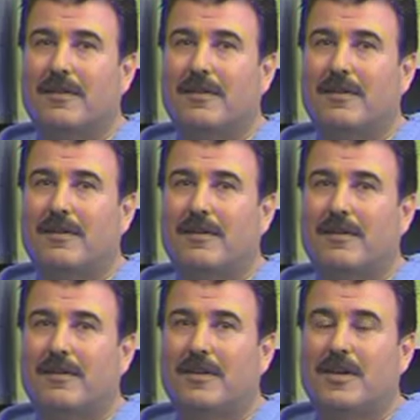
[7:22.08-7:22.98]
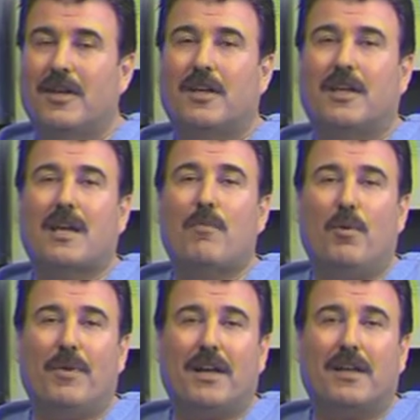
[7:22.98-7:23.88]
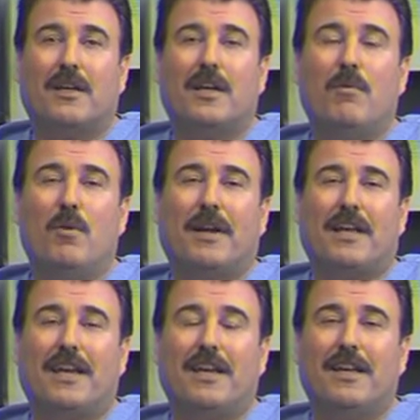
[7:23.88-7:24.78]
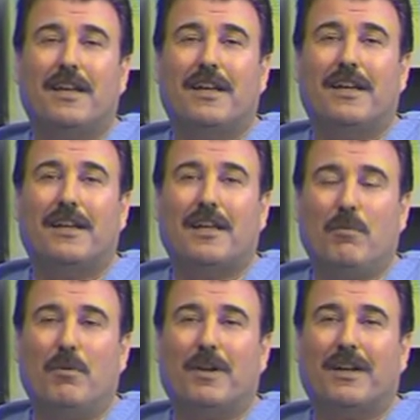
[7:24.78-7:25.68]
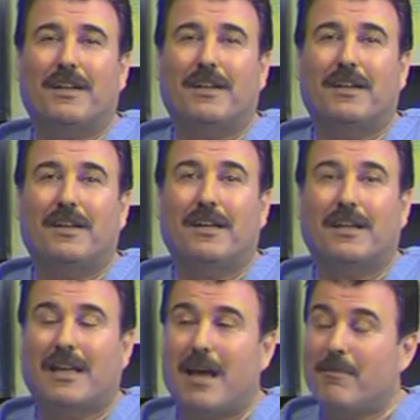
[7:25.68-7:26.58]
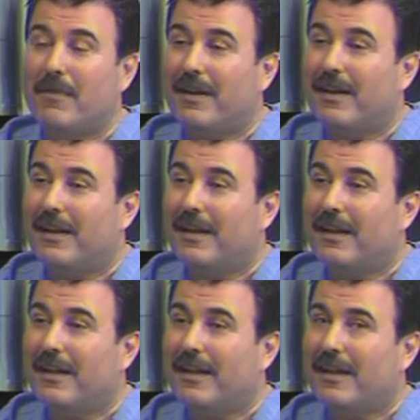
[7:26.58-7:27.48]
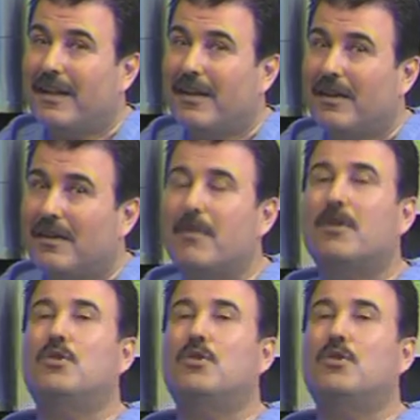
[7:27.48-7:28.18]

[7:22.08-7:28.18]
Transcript: اربع خمس مرات كم عمرك كم عمرك اخي كم 58 كم 58 8